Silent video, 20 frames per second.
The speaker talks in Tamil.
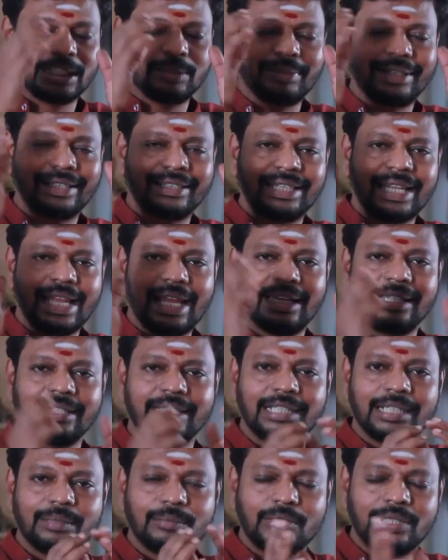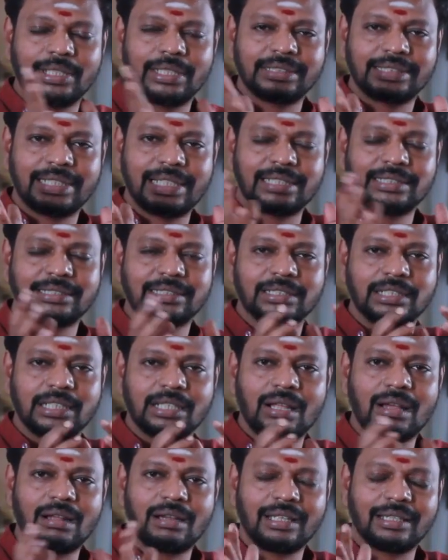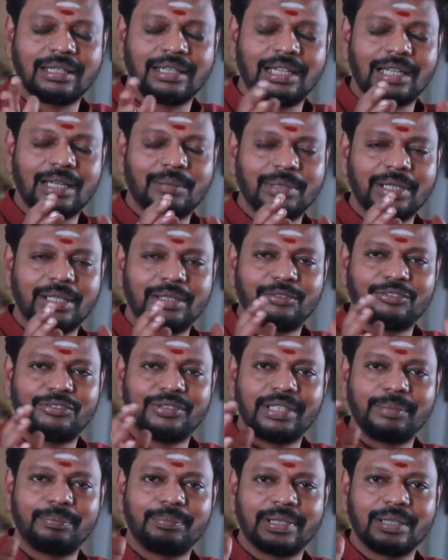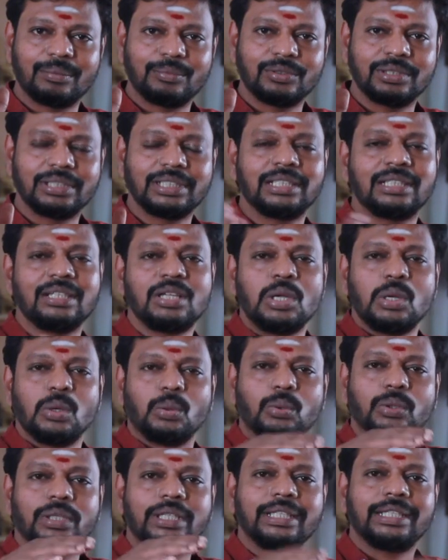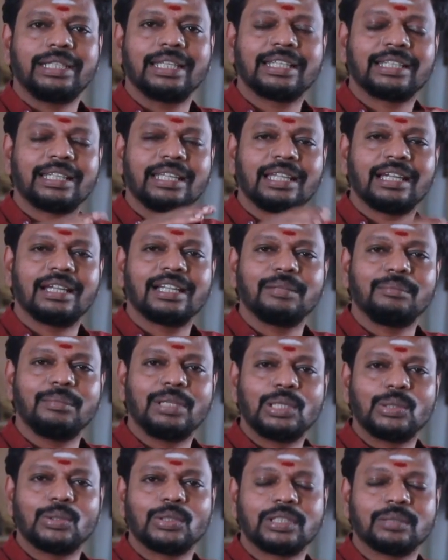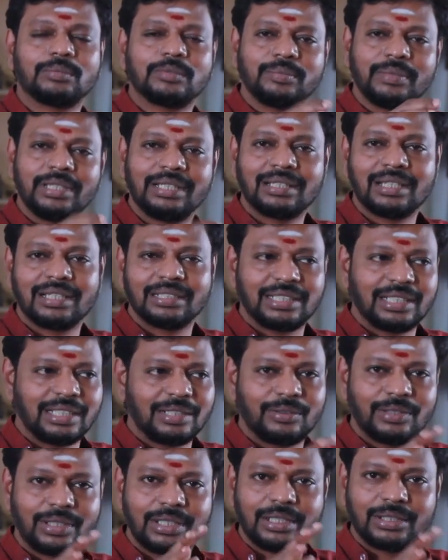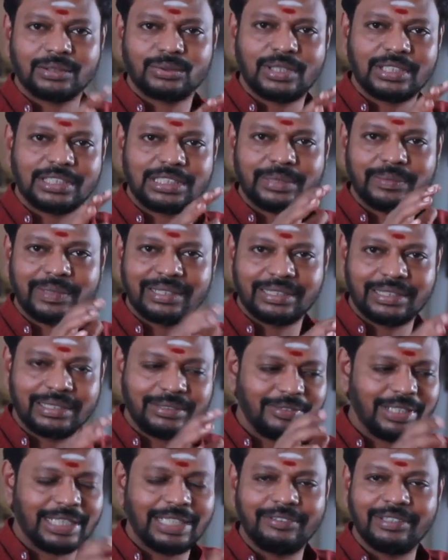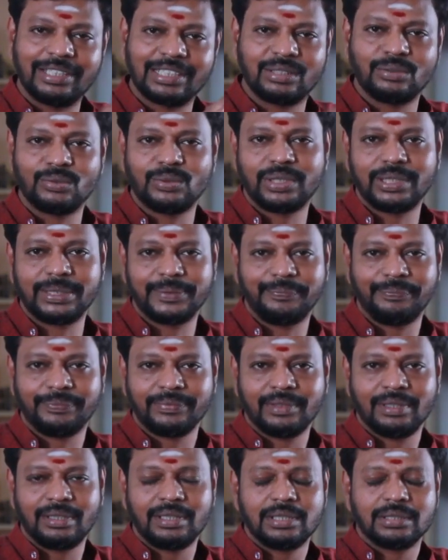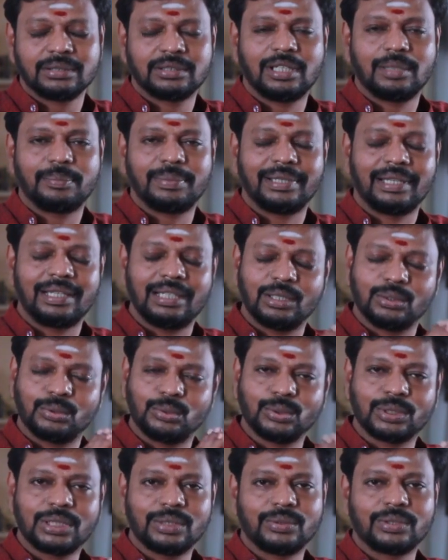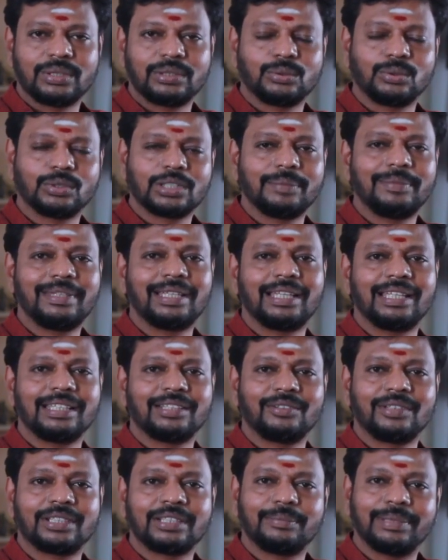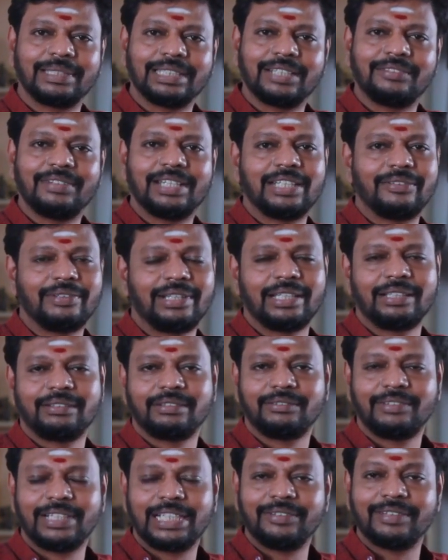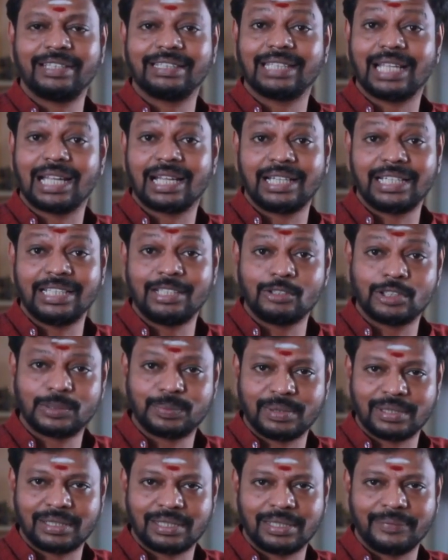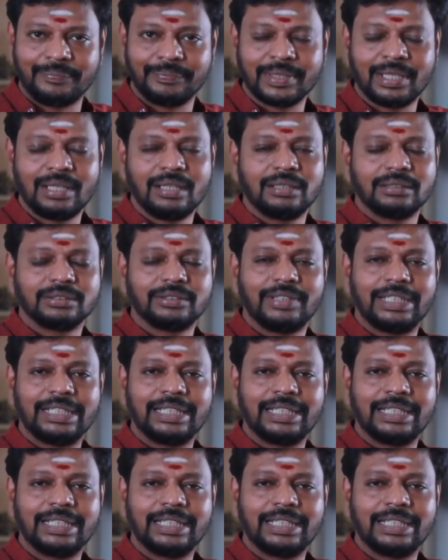நம்ம கிளாண்டு நம்மளுடைய செல்ஸ் நாளங்கள் எல்லாம் அப்படியே ஃப்ரீ பண்ணும்போது ஒரு இயற்கையான மின்னோட்டமும் மின்காந்த சுழற்சியும் அந்த வெட்டி வேர்க்கு உண்டு ஸோ அப்போ நல்ல தூக்கம் ஒரு தூக்கமே இல்லாதவங்களுக்கு பார்த்திங்கன்னா வெட்டி வயிறு வெட்டி வயிறு தலகாணி யூஸ் பண்ணலாம் ஸோ